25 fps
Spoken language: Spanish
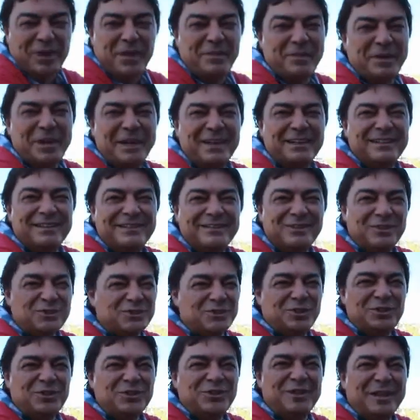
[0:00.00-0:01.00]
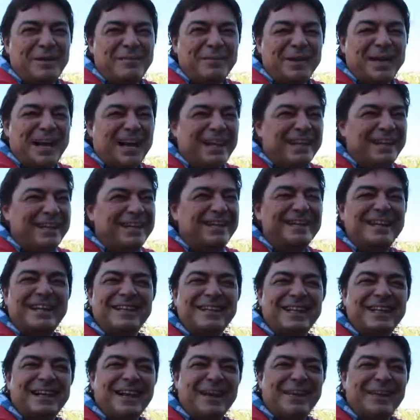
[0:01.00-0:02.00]
también, nosotros también aquí en esta
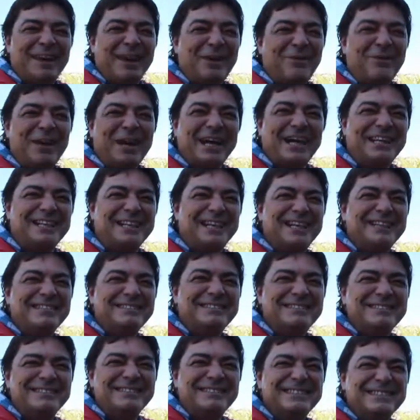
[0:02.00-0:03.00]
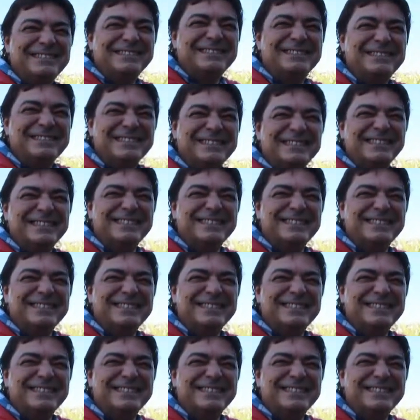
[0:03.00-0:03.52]
tierra del aguacate. Muchas